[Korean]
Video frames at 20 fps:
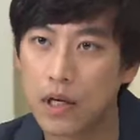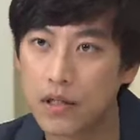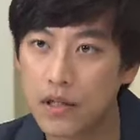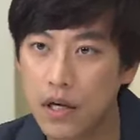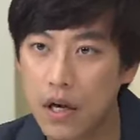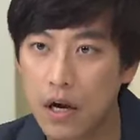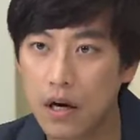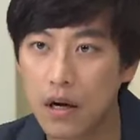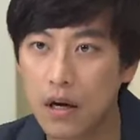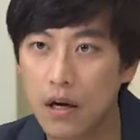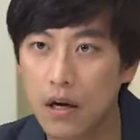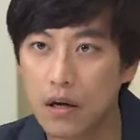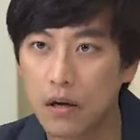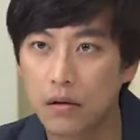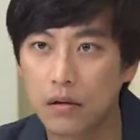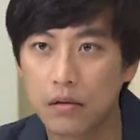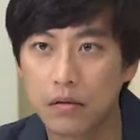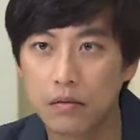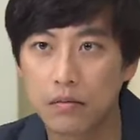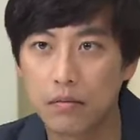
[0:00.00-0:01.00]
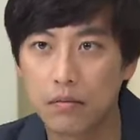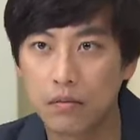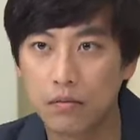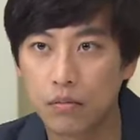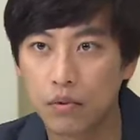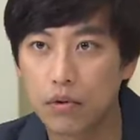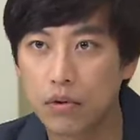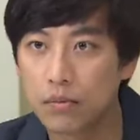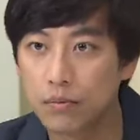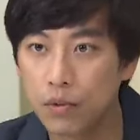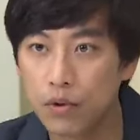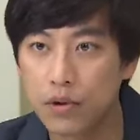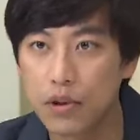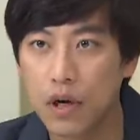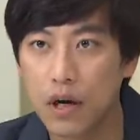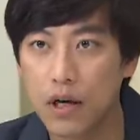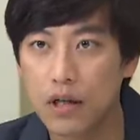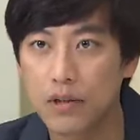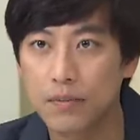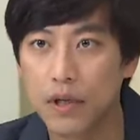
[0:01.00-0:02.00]
제 시안에 무슨
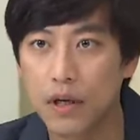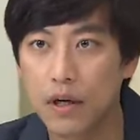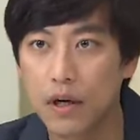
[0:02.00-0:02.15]
문제가